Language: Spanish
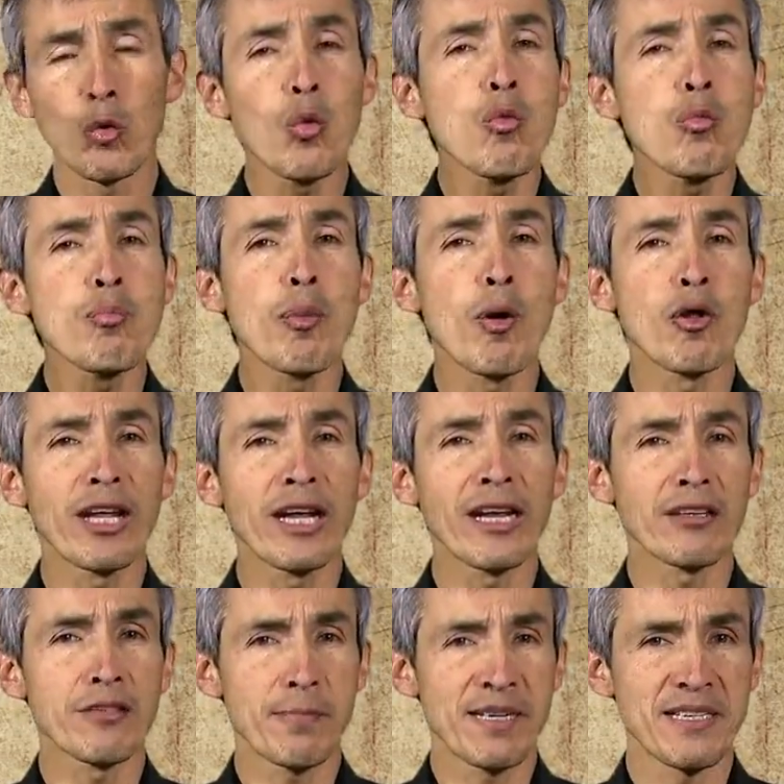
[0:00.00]
un
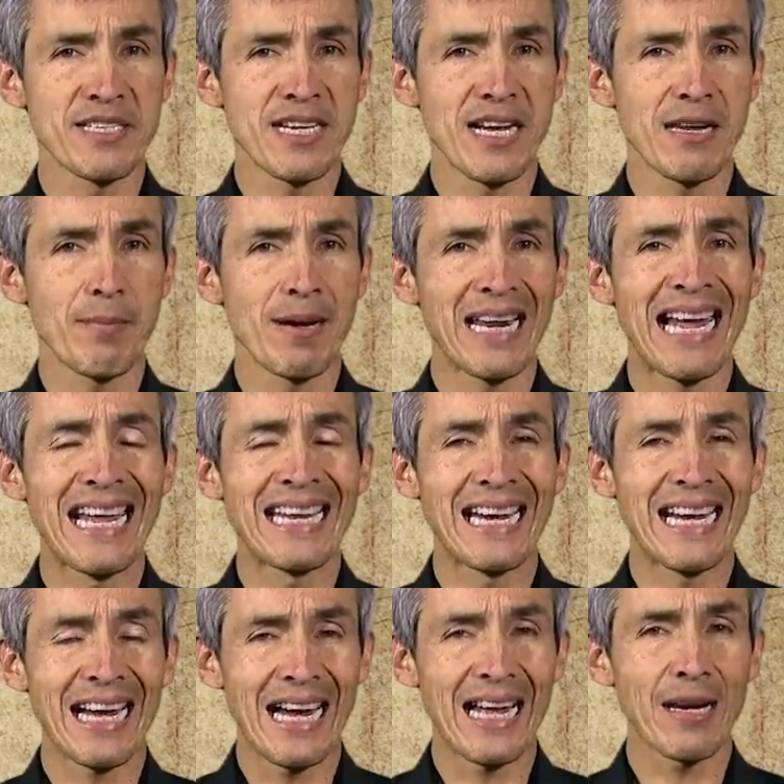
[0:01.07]
poder especial para
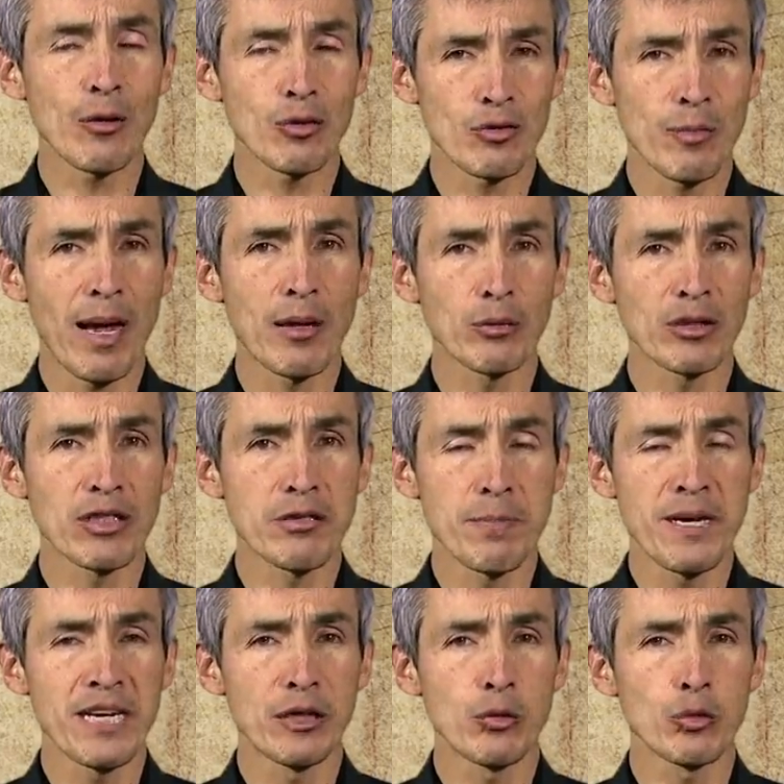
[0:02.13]
alejar los malos
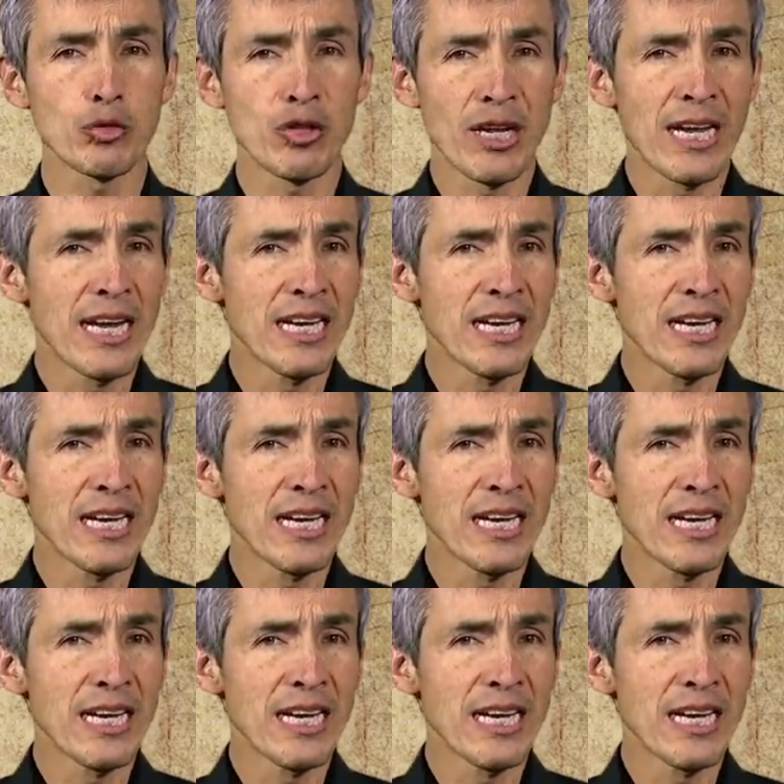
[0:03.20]
espíritus